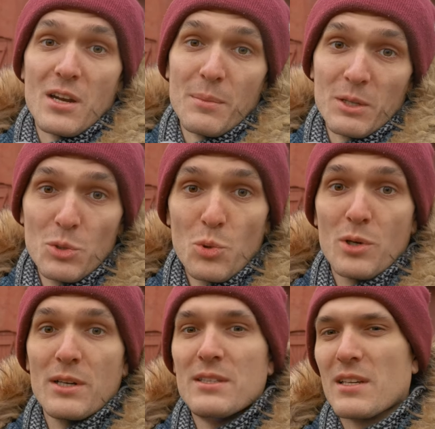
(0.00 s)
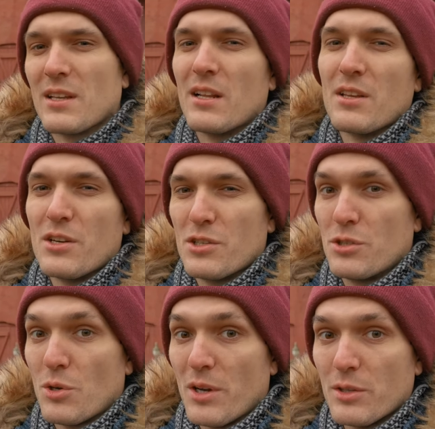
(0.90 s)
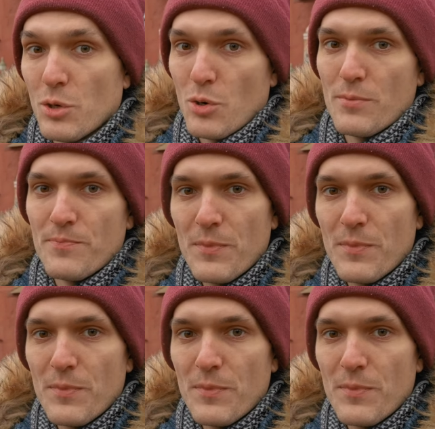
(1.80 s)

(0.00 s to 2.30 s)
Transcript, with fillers: драматург, театральный режиссер и актер.